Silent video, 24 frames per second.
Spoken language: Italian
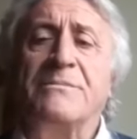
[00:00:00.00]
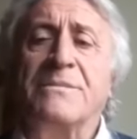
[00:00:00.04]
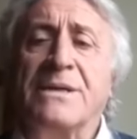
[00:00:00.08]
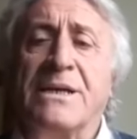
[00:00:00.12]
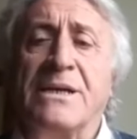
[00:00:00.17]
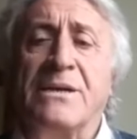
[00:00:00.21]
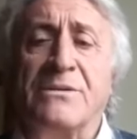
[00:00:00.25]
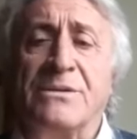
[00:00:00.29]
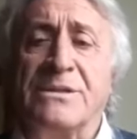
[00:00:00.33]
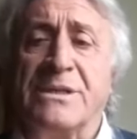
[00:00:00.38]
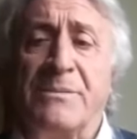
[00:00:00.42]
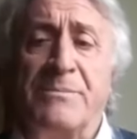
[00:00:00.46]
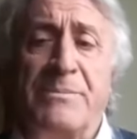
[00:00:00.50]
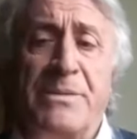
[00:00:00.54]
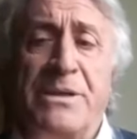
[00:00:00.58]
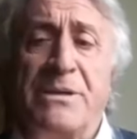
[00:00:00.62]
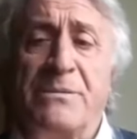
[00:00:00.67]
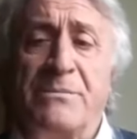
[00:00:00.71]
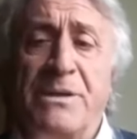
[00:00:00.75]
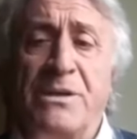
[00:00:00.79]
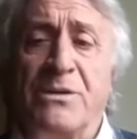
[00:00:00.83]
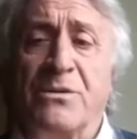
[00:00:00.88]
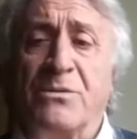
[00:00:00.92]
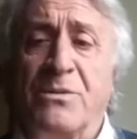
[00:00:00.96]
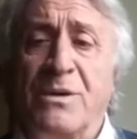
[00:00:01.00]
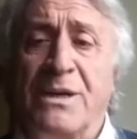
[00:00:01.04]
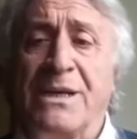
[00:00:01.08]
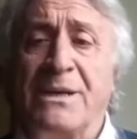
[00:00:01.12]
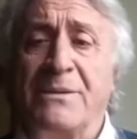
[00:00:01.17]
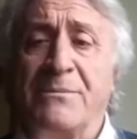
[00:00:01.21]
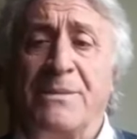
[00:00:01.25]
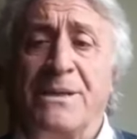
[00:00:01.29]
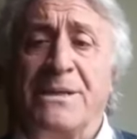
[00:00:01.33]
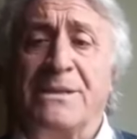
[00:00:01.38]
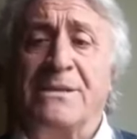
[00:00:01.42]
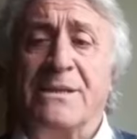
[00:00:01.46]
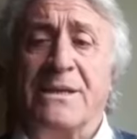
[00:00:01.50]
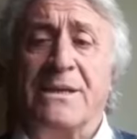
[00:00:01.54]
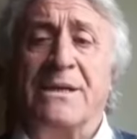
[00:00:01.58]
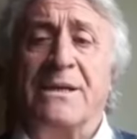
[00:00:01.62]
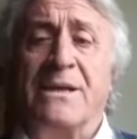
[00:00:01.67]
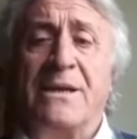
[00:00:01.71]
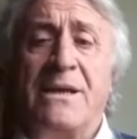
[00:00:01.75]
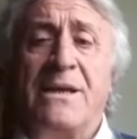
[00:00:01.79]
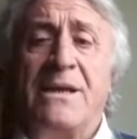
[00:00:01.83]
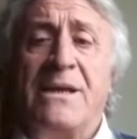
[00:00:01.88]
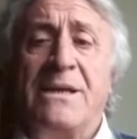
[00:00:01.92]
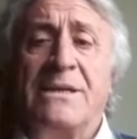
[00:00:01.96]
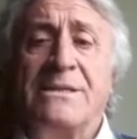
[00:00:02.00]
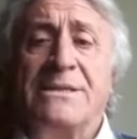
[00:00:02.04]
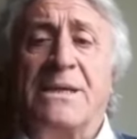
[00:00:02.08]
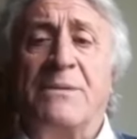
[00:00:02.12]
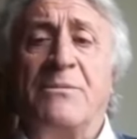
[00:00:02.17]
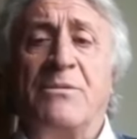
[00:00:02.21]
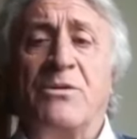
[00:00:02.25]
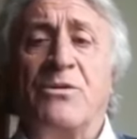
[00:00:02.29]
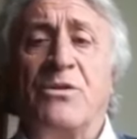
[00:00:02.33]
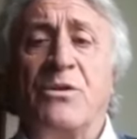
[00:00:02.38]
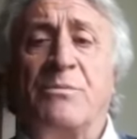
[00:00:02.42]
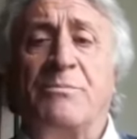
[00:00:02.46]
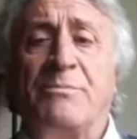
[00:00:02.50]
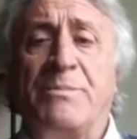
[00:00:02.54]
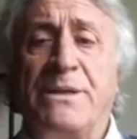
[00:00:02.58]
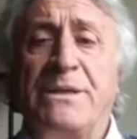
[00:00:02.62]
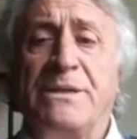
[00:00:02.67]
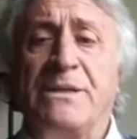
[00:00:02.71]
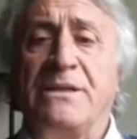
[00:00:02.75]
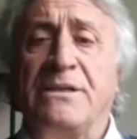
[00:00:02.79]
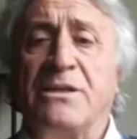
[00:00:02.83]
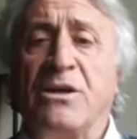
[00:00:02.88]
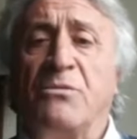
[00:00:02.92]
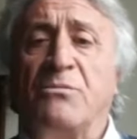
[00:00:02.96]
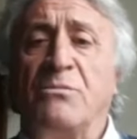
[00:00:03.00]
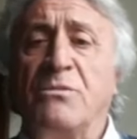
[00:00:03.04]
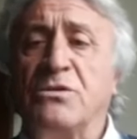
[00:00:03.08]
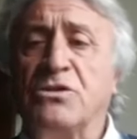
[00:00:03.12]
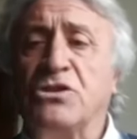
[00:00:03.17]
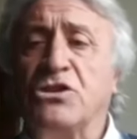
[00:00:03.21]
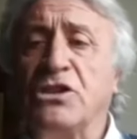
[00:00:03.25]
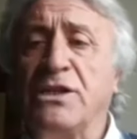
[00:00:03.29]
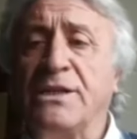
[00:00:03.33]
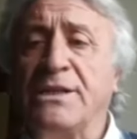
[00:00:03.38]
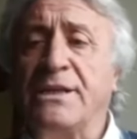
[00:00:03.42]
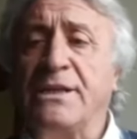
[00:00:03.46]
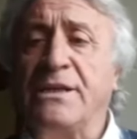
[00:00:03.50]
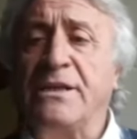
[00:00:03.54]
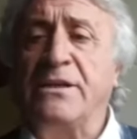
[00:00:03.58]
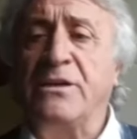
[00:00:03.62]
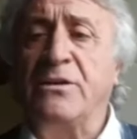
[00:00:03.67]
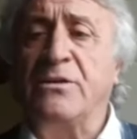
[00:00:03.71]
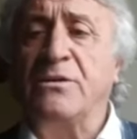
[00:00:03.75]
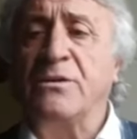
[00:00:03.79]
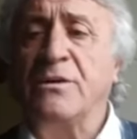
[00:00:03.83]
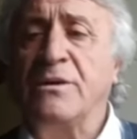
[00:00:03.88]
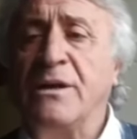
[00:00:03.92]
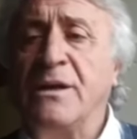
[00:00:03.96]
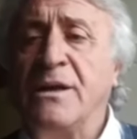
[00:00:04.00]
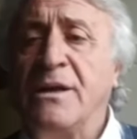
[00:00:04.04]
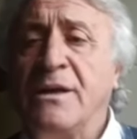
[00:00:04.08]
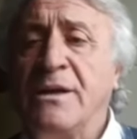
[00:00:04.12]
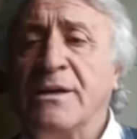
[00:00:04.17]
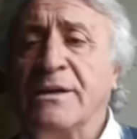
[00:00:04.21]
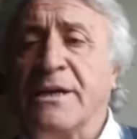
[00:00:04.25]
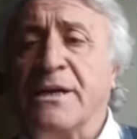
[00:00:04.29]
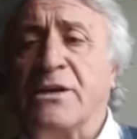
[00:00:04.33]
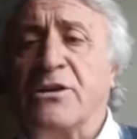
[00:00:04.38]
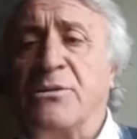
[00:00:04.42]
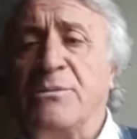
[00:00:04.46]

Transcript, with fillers: che non sappiamo nemmeno qual è, mentre siamo colpiti da un moscerino che,